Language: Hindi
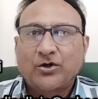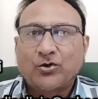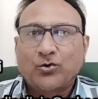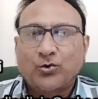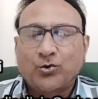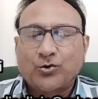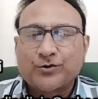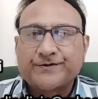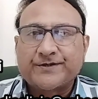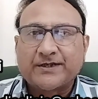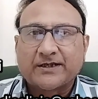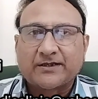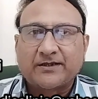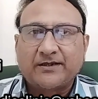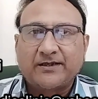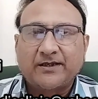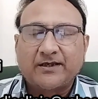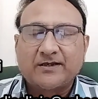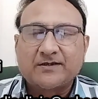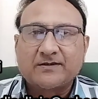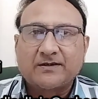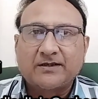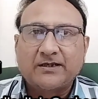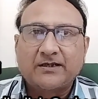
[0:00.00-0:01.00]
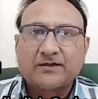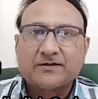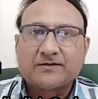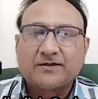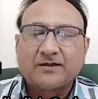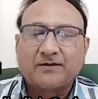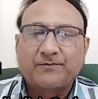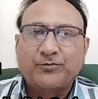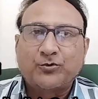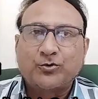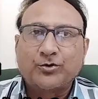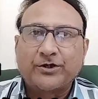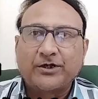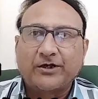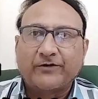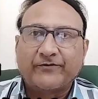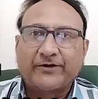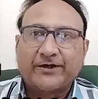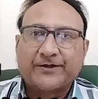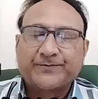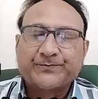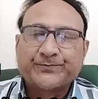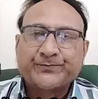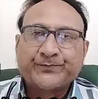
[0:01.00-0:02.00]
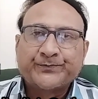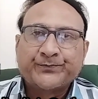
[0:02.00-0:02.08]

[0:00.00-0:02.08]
हो सकती है इन अ सपोर्टेड वे